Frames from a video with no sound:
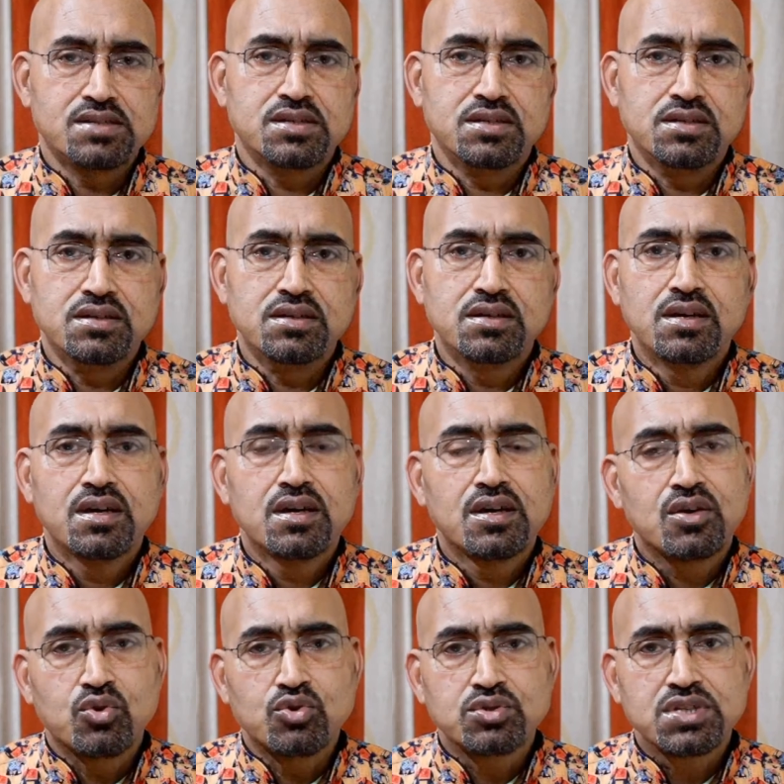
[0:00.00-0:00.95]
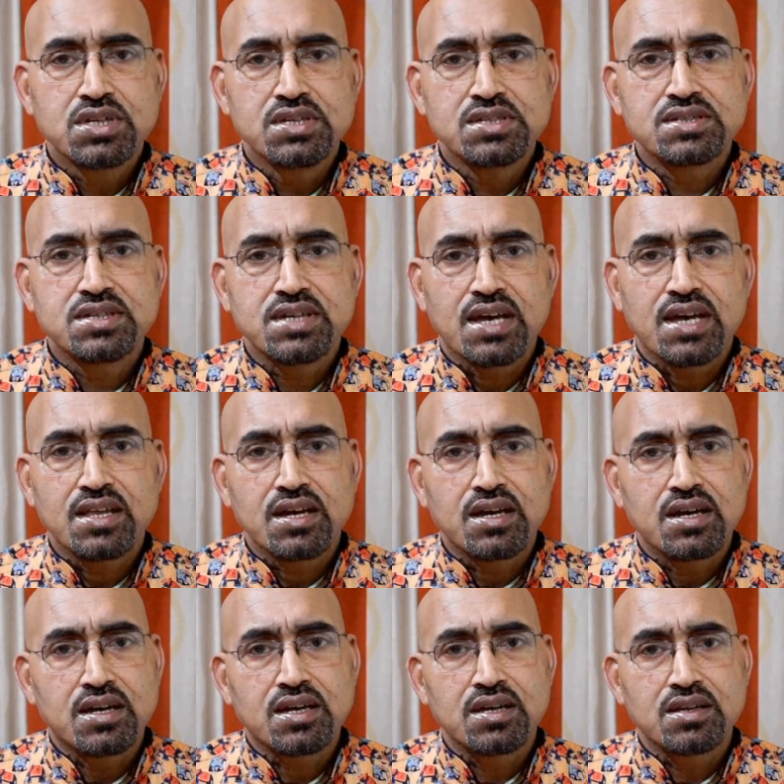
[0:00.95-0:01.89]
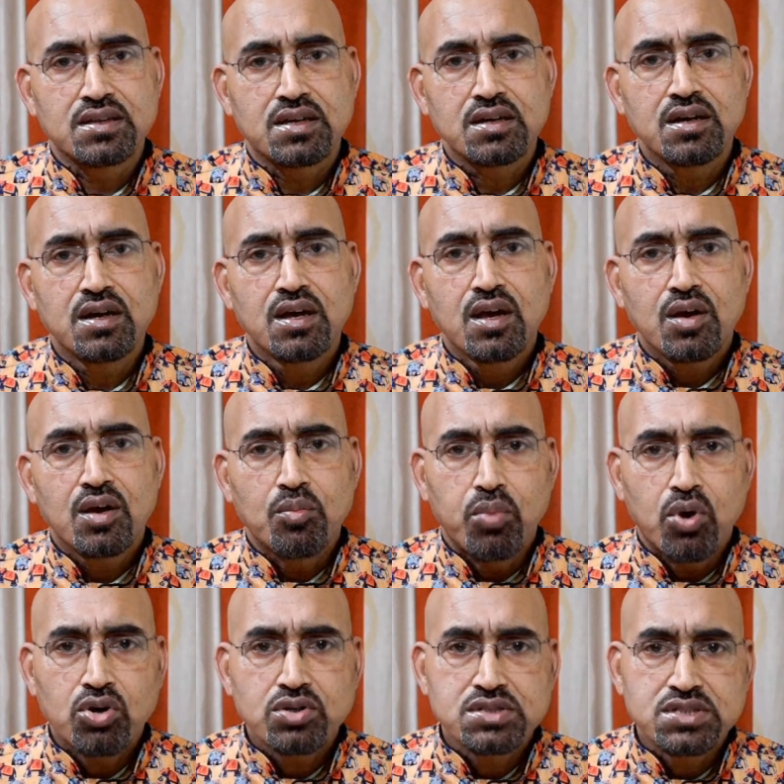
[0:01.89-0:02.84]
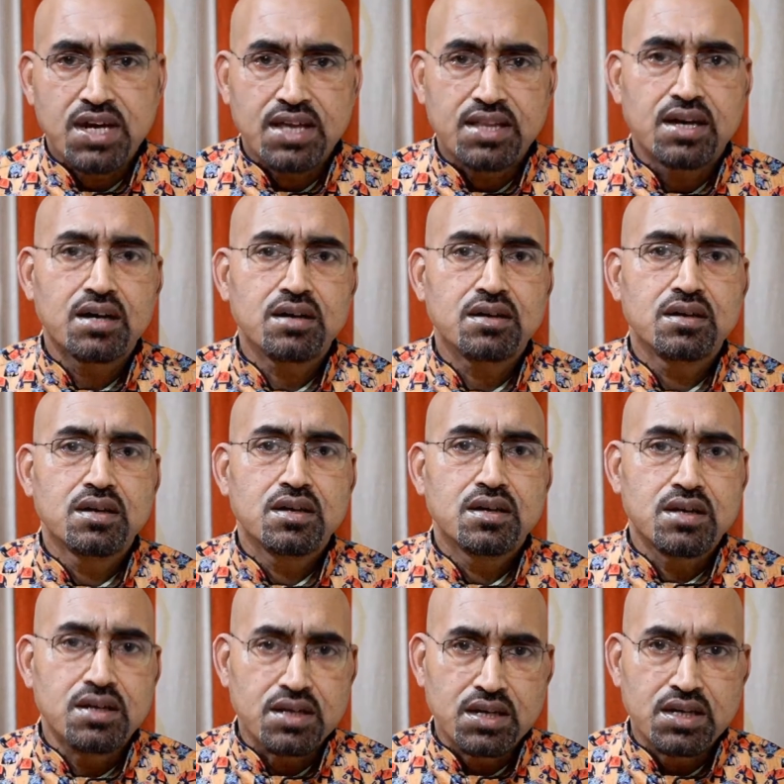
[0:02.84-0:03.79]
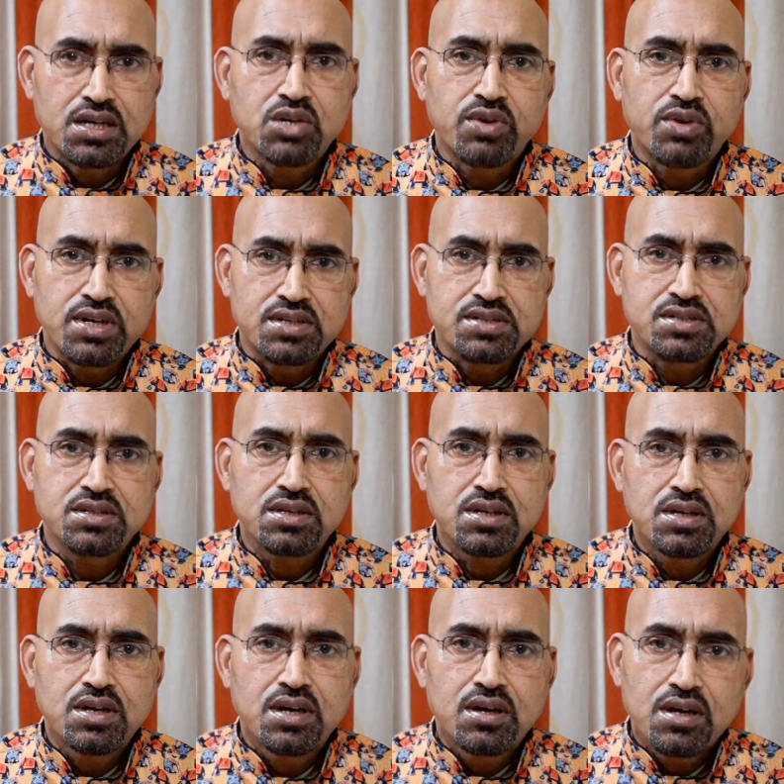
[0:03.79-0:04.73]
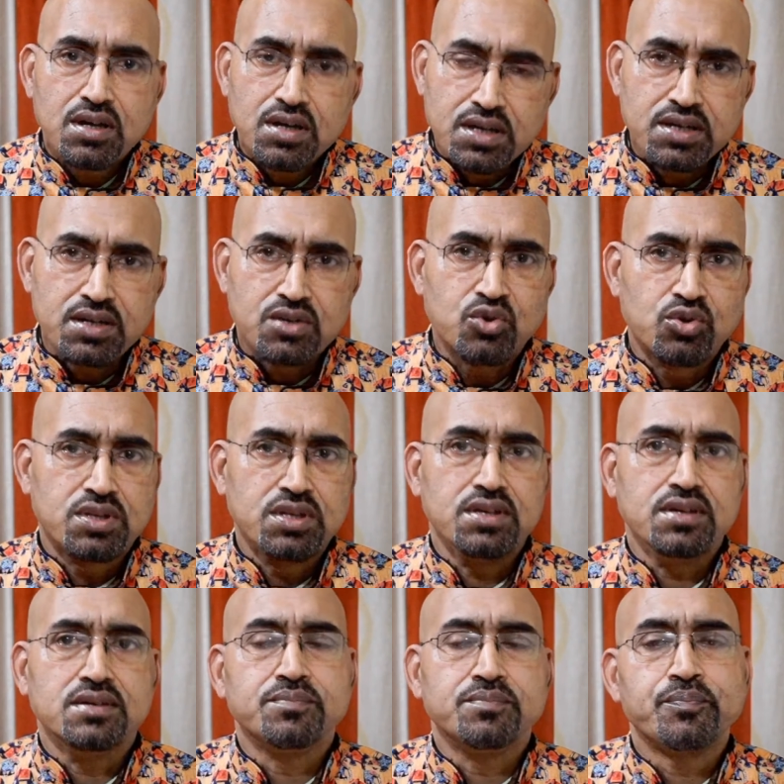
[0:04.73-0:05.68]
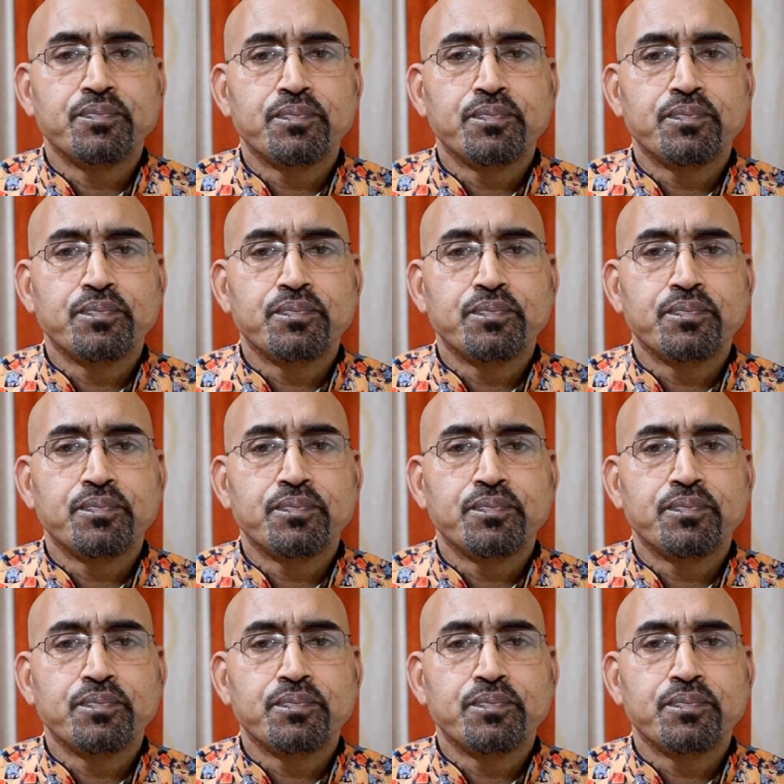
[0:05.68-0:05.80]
चाहिए क्योंकि इससे ज़्यादा घर के अंदर बहुत ज़्यादा निगेटिव एनर्जी क्रिएट होती है